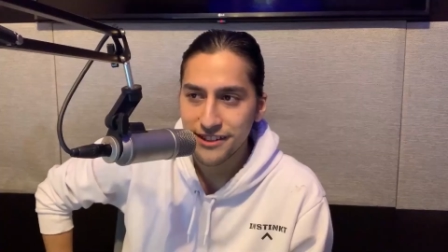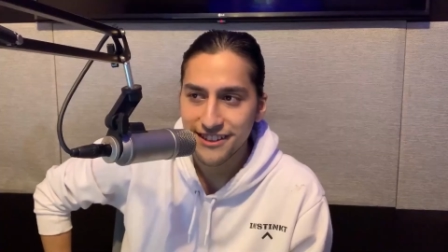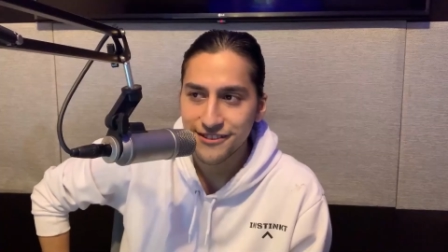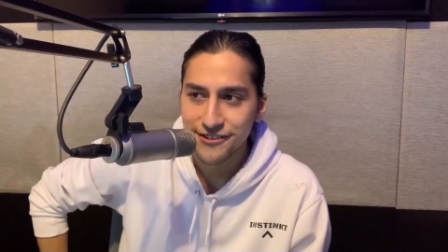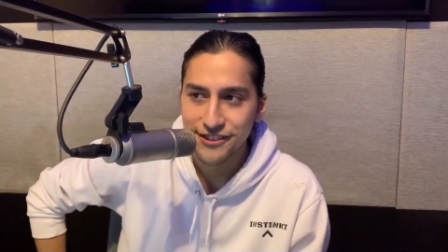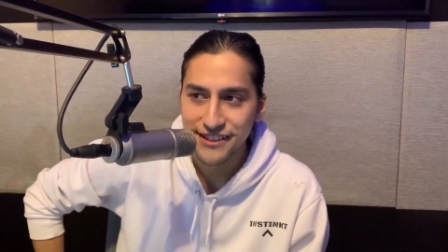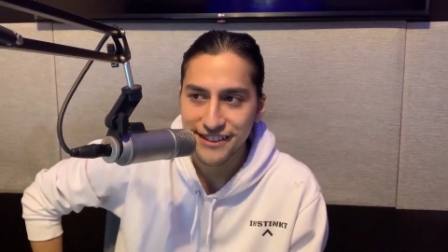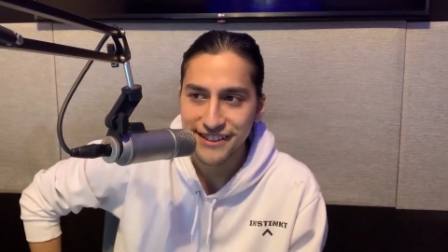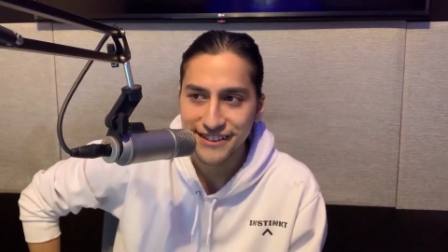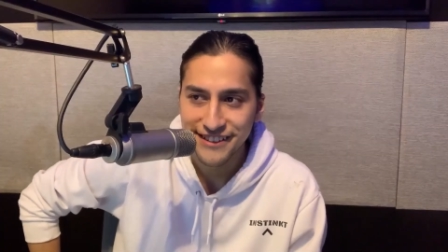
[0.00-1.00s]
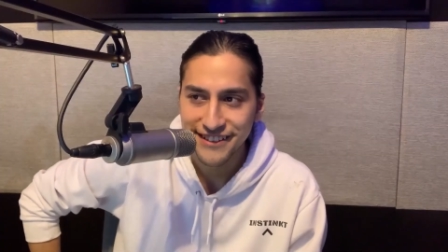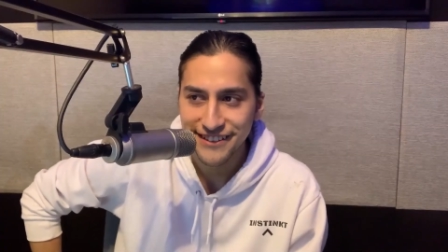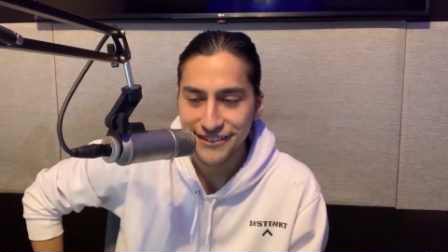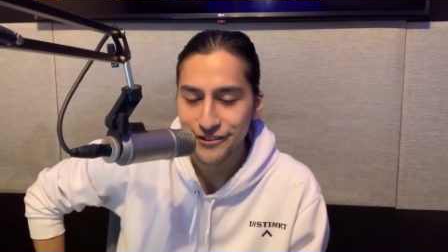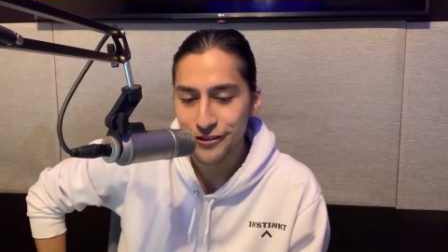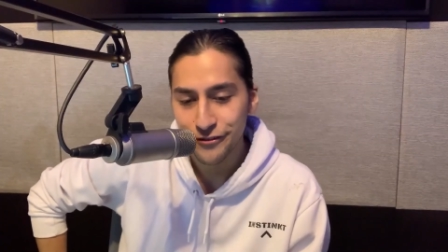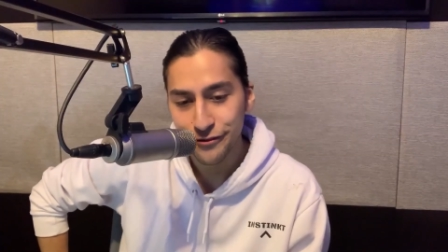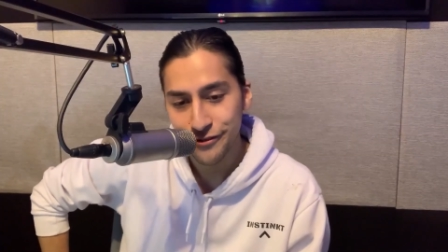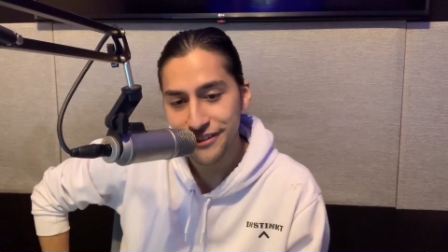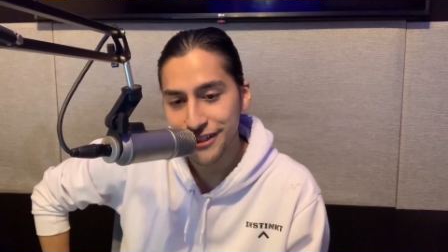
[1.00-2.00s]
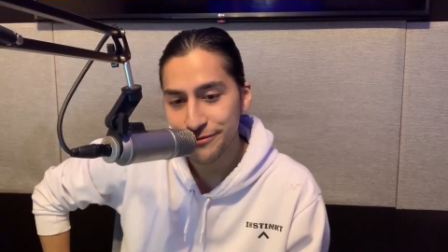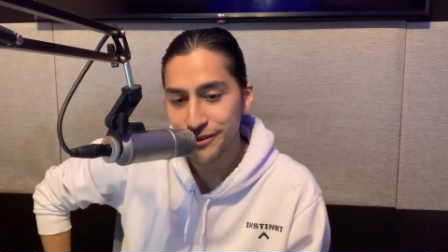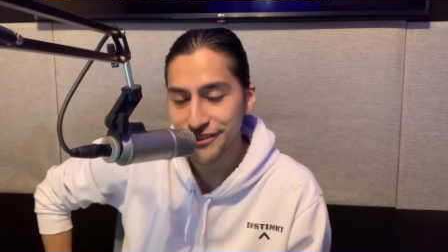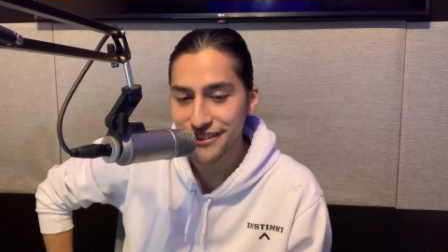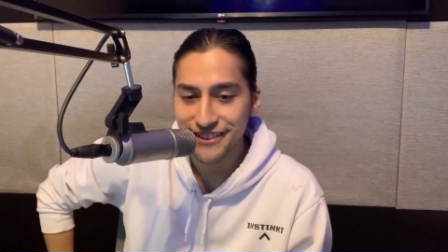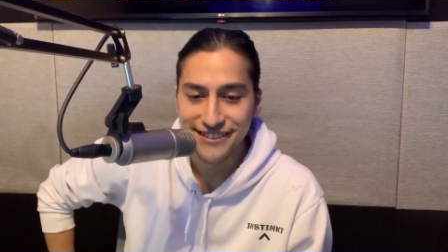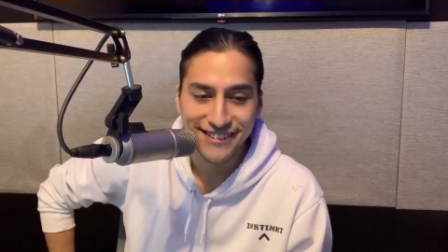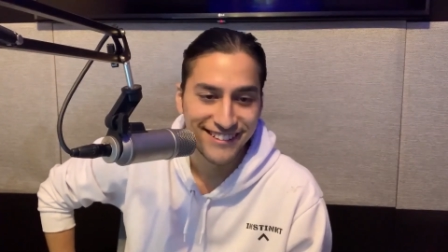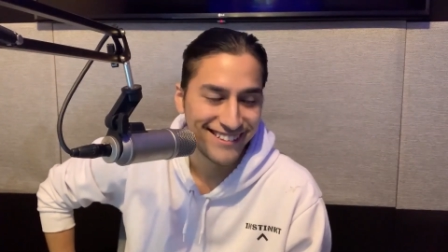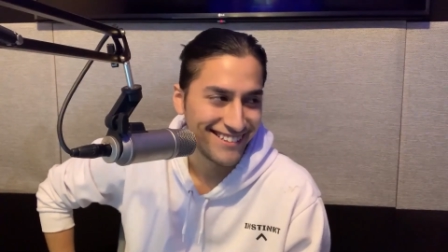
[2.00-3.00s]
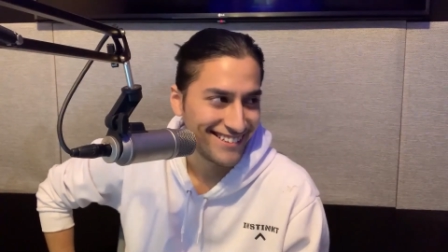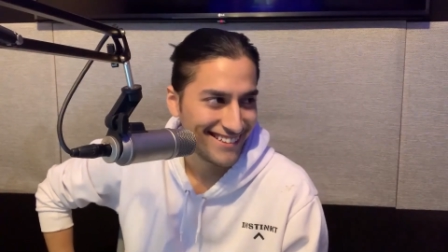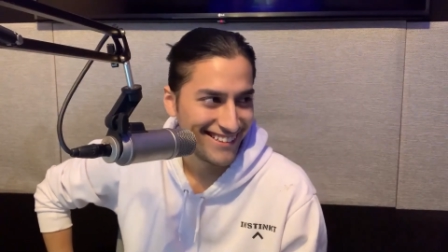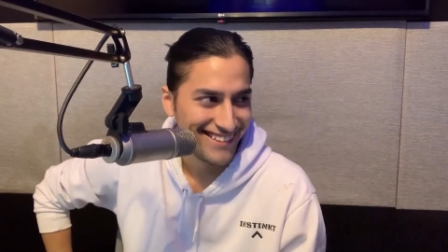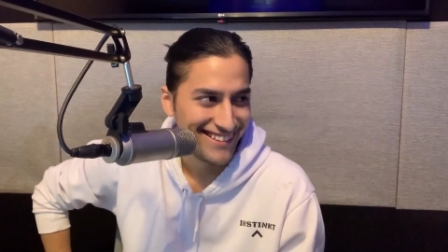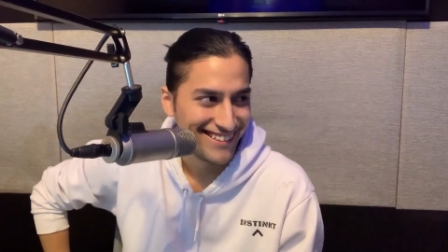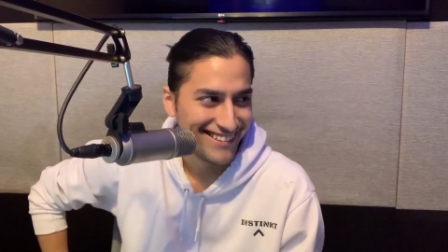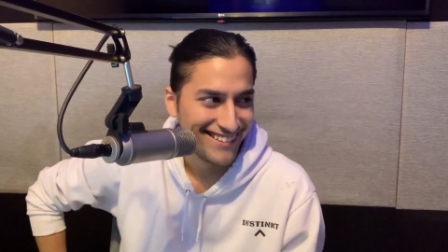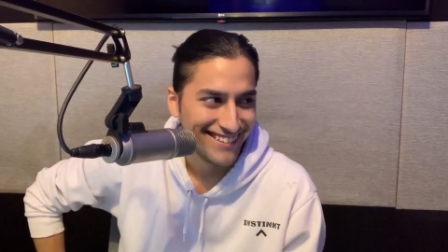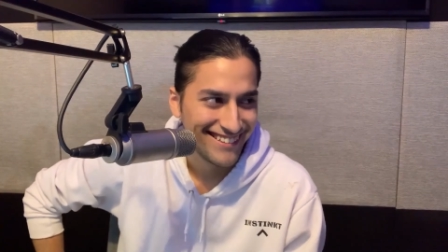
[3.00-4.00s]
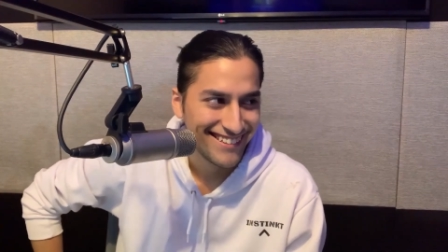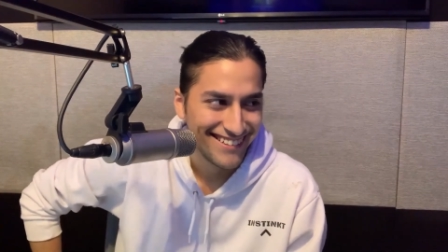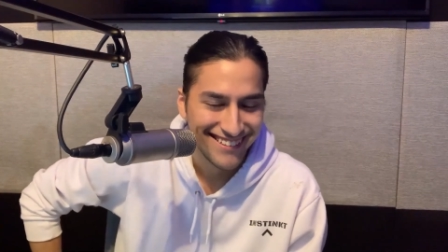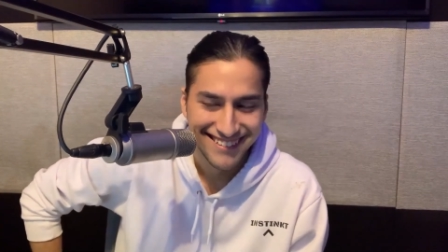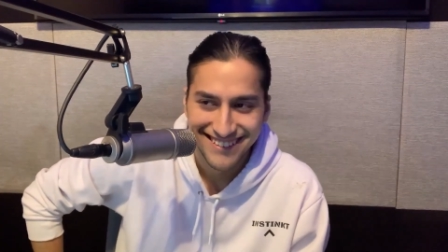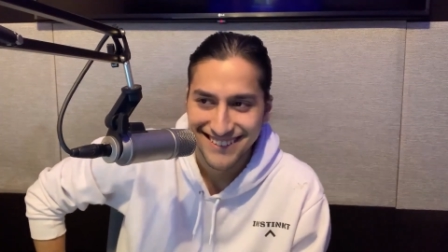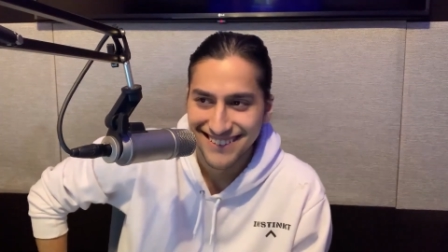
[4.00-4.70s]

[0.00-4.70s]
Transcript: ahorita con lo que se dice, ¿eh? no nos funden amigos. menos es más a veces a decir.